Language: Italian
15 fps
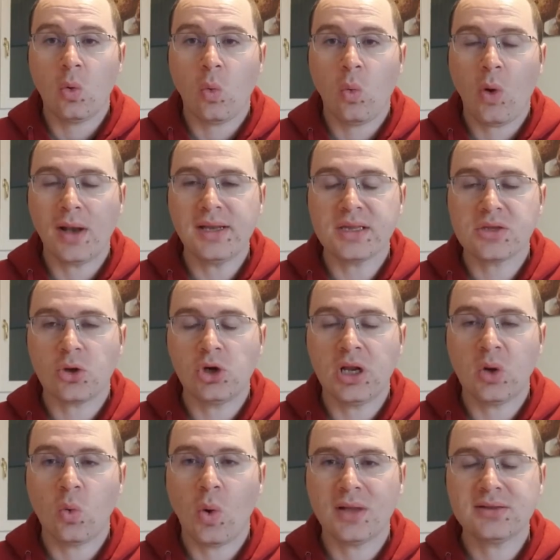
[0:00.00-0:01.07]
Quali sono
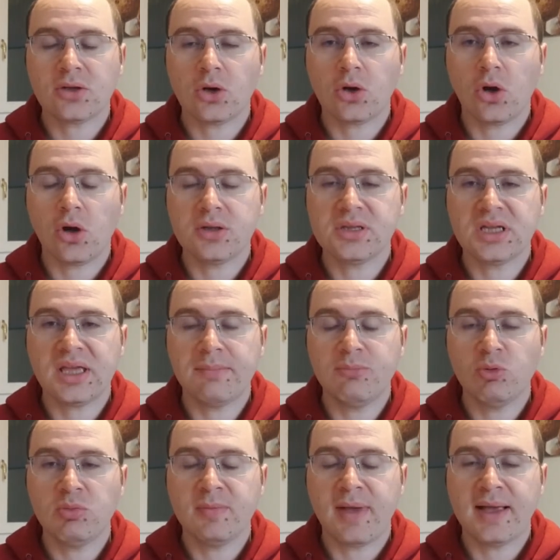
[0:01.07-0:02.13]
le quattro cose che
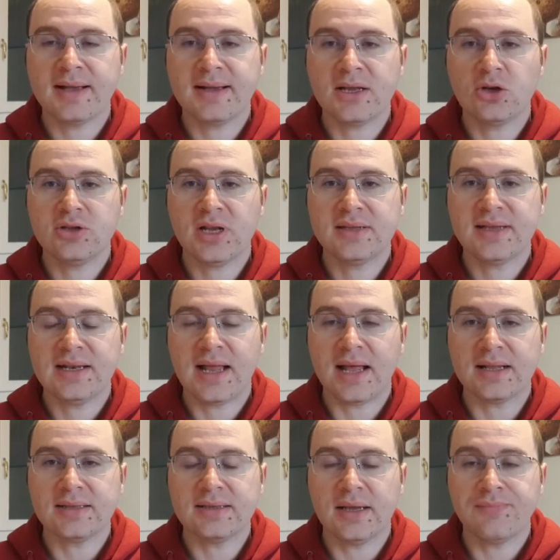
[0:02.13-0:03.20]
più mi mancano della
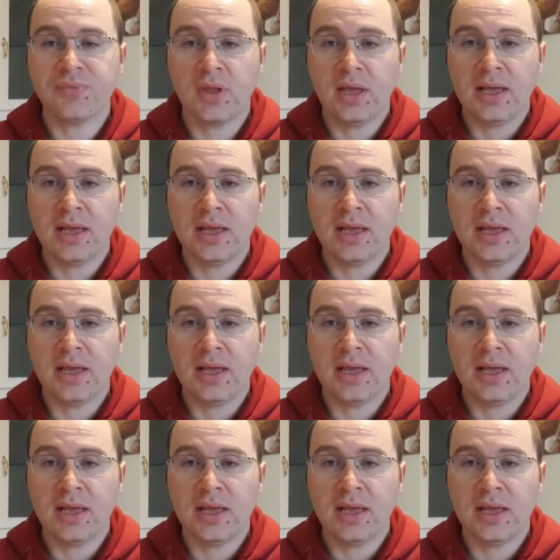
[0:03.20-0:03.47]
Thailandia?